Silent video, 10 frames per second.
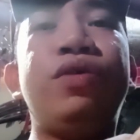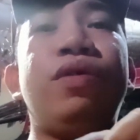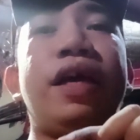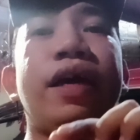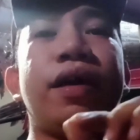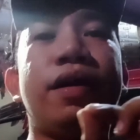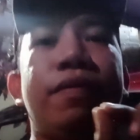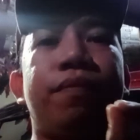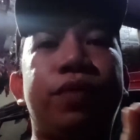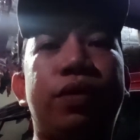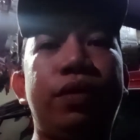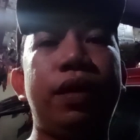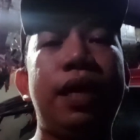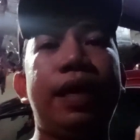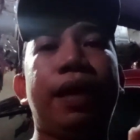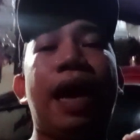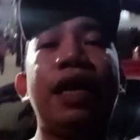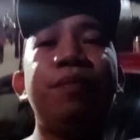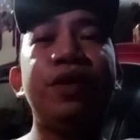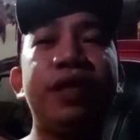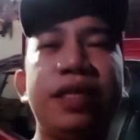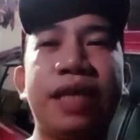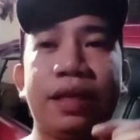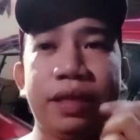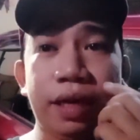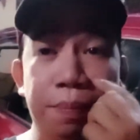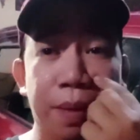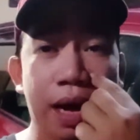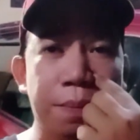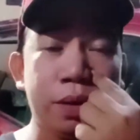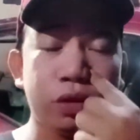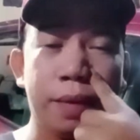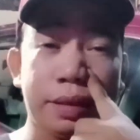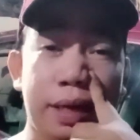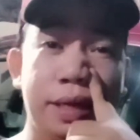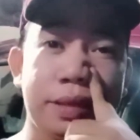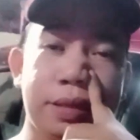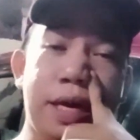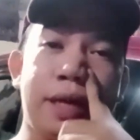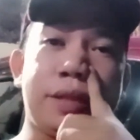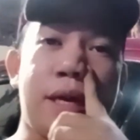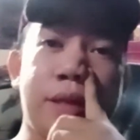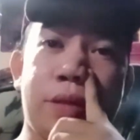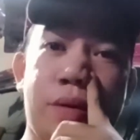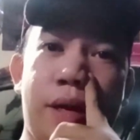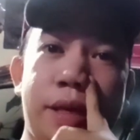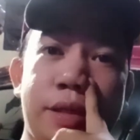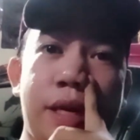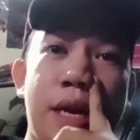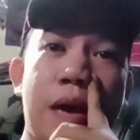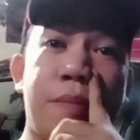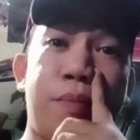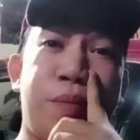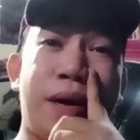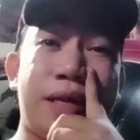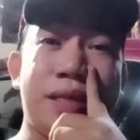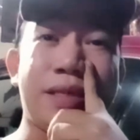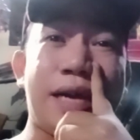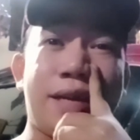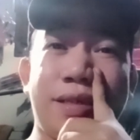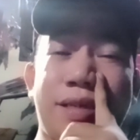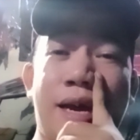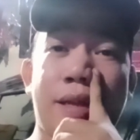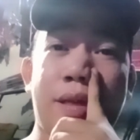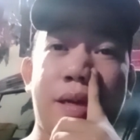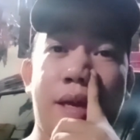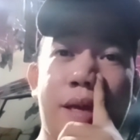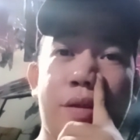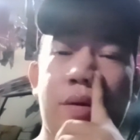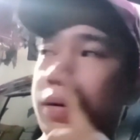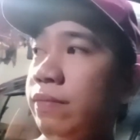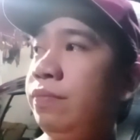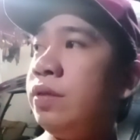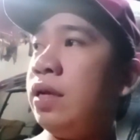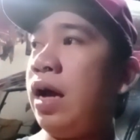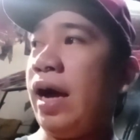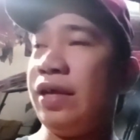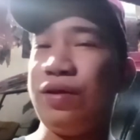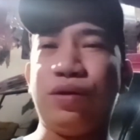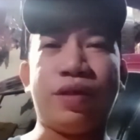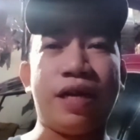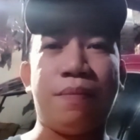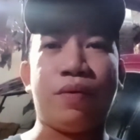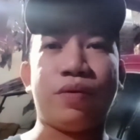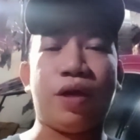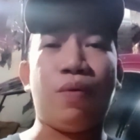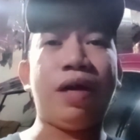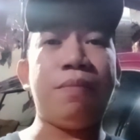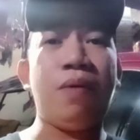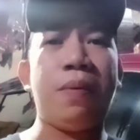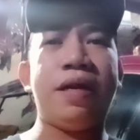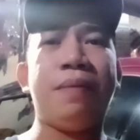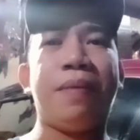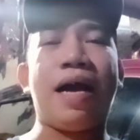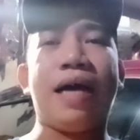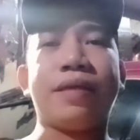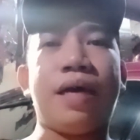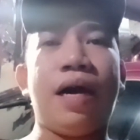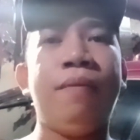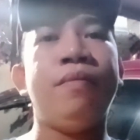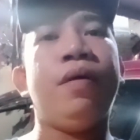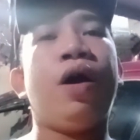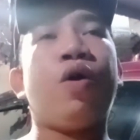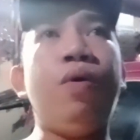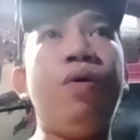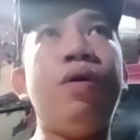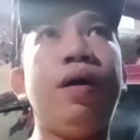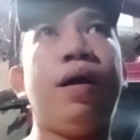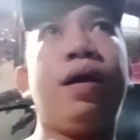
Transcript: you uli, no? Alam mo yung discard niya kapag habang tumatagal ka sa sari-sari store guys, nalalaman mo yung mga discard-discard na yan, no? ayun yung sinabi ko sa iyo. Huwag kang mawawala ng pag-asa kung